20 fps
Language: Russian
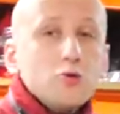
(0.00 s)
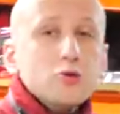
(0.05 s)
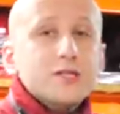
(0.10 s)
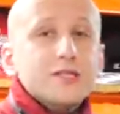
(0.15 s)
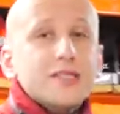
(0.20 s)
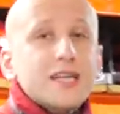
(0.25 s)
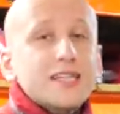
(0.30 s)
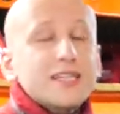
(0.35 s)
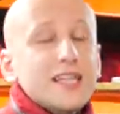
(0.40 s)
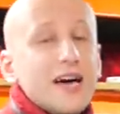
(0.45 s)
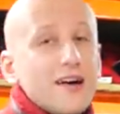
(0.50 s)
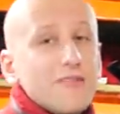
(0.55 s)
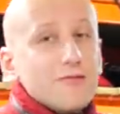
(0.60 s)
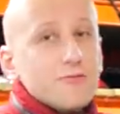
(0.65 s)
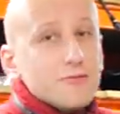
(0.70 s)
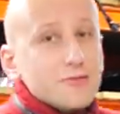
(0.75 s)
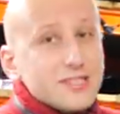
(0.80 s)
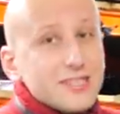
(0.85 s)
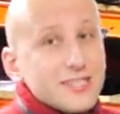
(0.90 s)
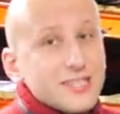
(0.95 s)

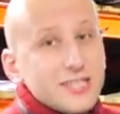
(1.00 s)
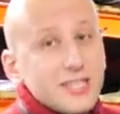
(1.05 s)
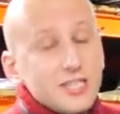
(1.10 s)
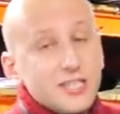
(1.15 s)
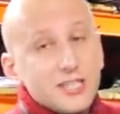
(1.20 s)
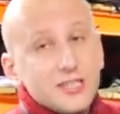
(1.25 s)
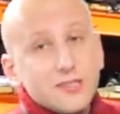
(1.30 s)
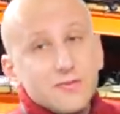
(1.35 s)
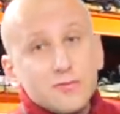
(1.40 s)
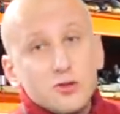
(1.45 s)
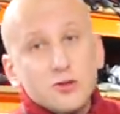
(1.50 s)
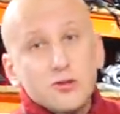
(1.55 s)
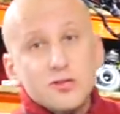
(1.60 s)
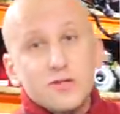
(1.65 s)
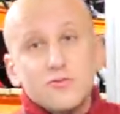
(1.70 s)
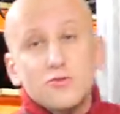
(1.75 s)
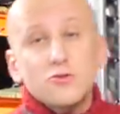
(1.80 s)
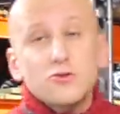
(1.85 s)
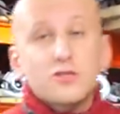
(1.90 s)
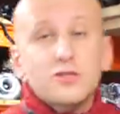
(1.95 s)
устанавливался с
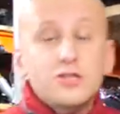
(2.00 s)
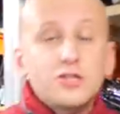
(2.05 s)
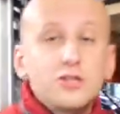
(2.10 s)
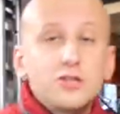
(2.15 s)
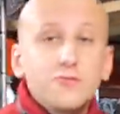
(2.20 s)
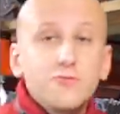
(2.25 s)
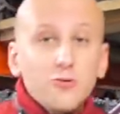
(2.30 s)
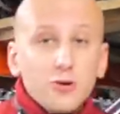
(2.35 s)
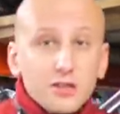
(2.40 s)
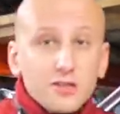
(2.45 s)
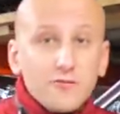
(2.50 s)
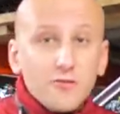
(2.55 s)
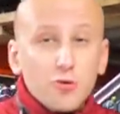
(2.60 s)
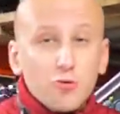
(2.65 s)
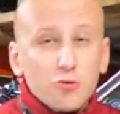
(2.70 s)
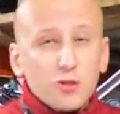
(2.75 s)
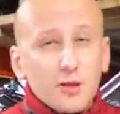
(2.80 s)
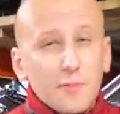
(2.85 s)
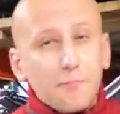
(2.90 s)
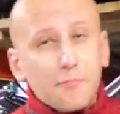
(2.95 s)
1994
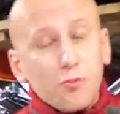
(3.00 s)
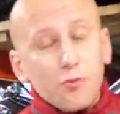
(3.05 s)
года